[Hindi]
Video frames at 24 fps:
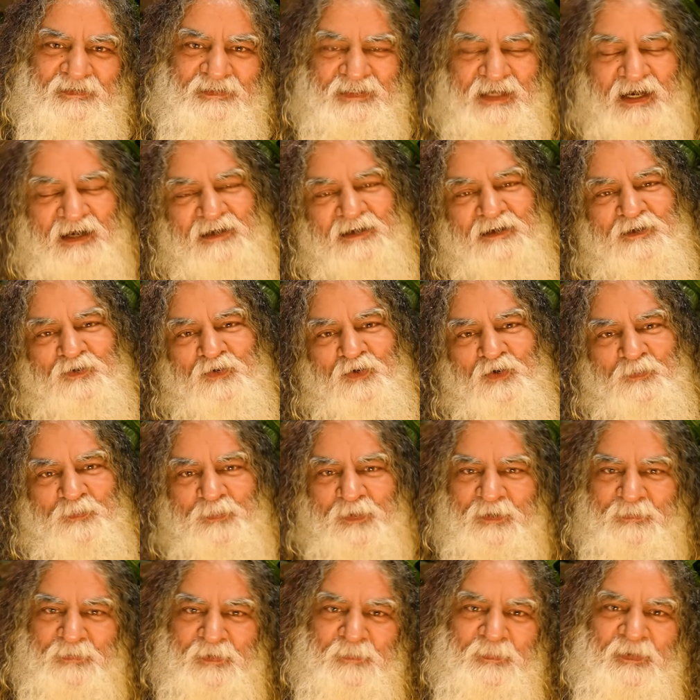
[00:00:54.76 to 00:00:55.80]
सागर उन
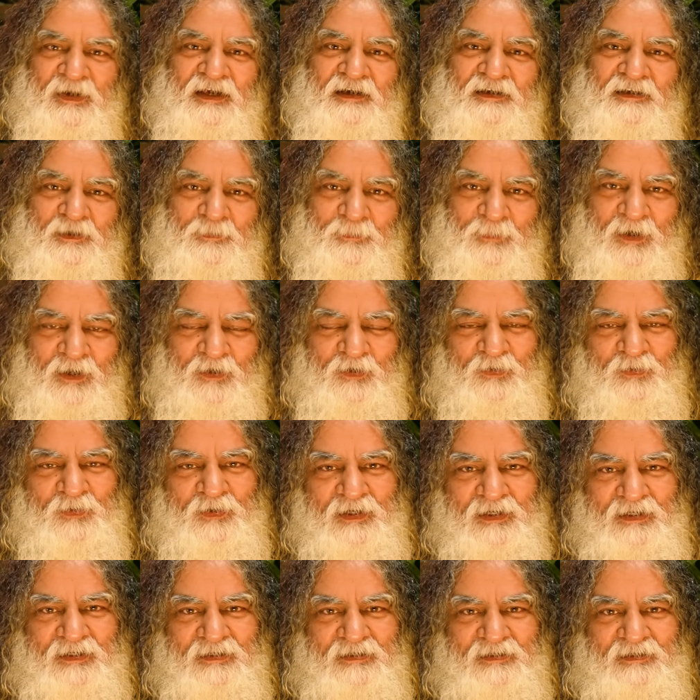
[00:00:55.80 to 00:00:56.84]
पर भी बड़ा कृपालु
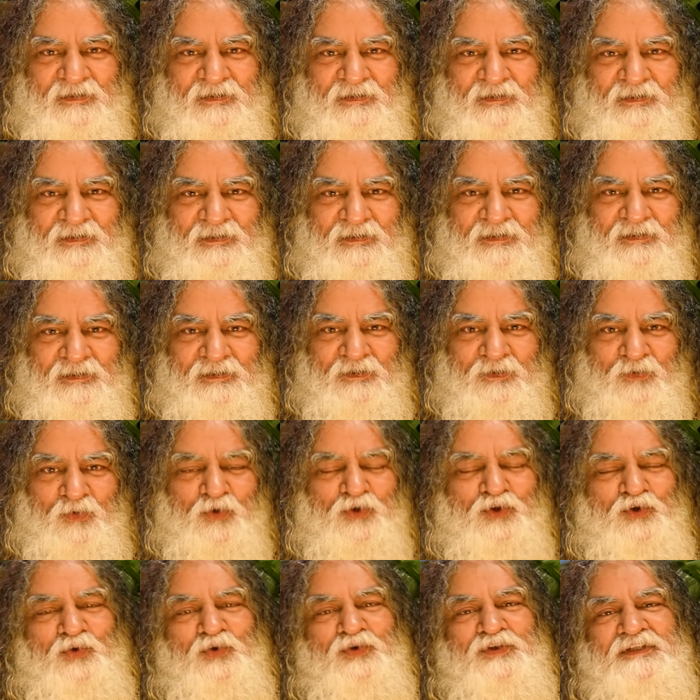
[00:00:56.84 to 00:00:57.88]
है
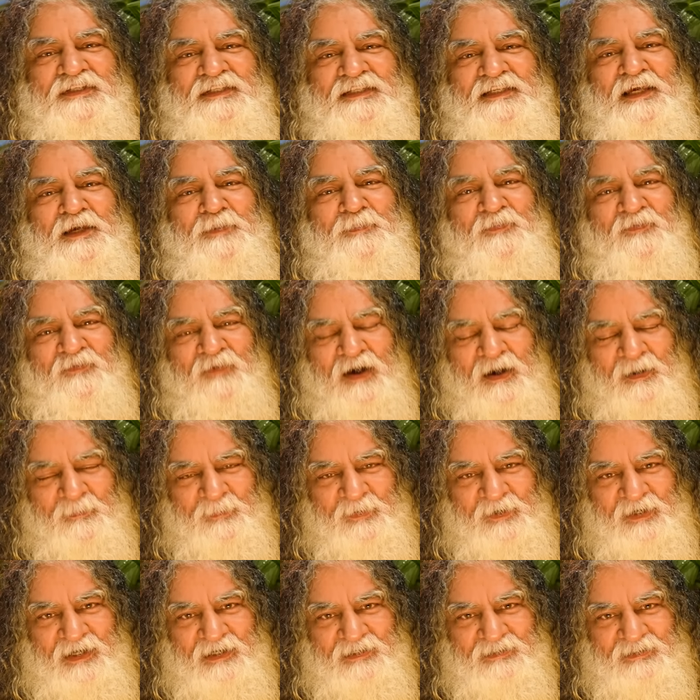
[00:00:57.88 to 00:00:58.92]
कुछ कुछ सीप वहाँ
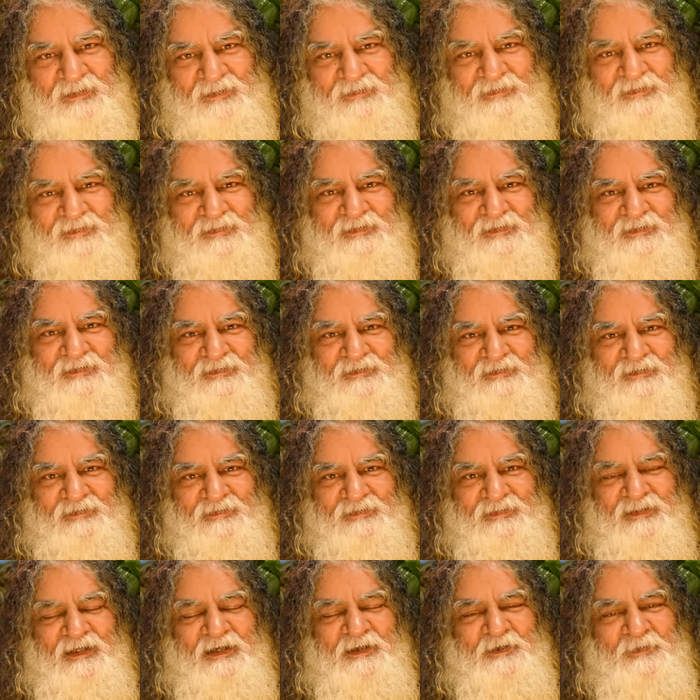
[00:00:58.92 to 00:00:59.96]
पर आ जाती हैं
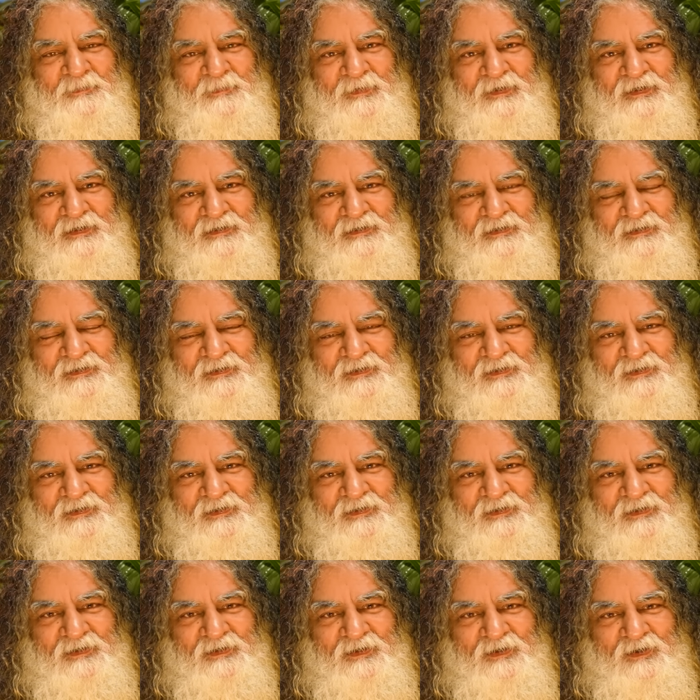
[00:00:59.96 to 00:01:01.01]
किनारे पर
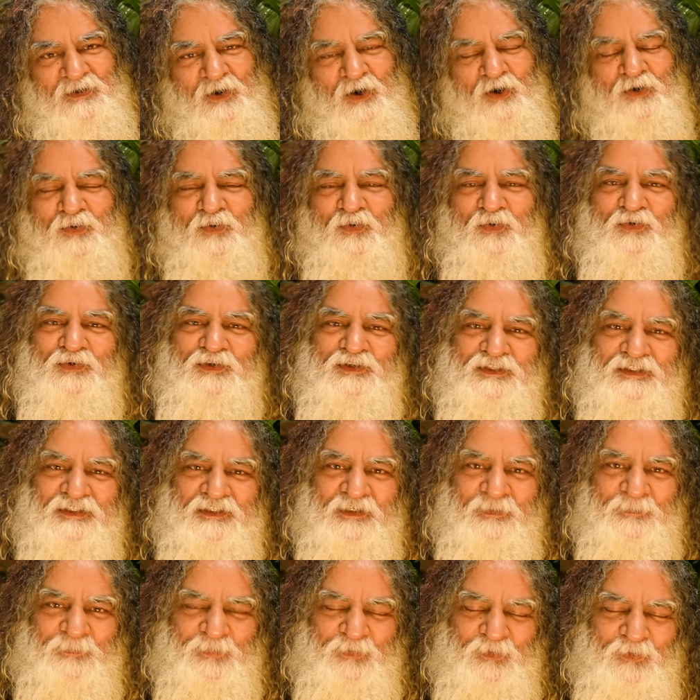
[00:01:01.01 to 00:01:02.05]
और उन
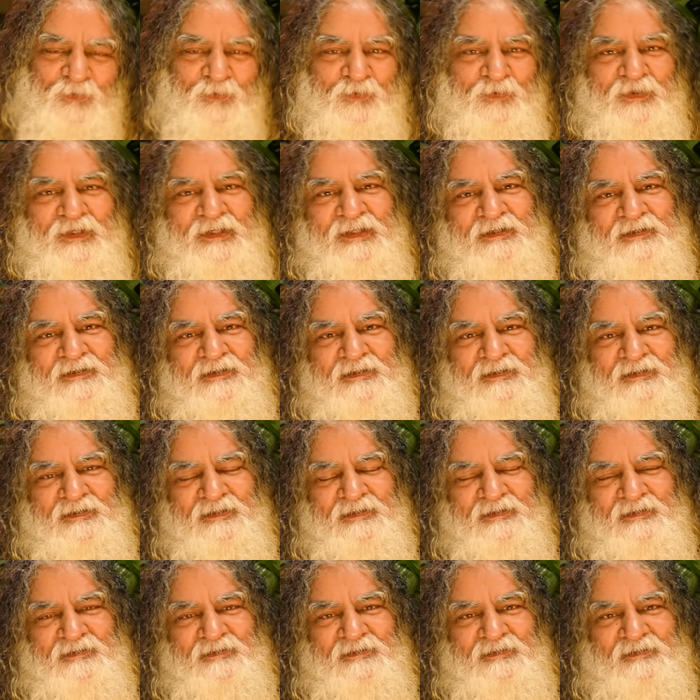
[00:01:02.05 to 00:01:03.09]
सीपियों को लेकर
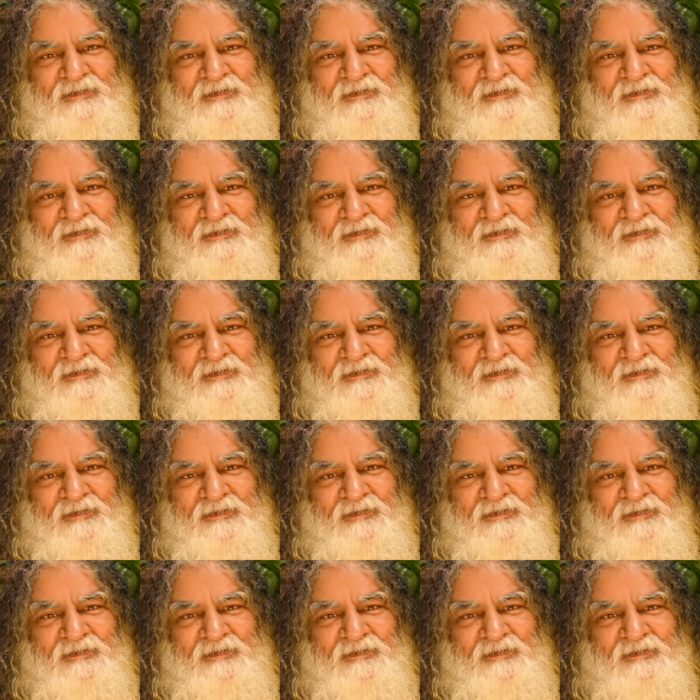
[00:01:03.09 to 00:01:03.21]
ही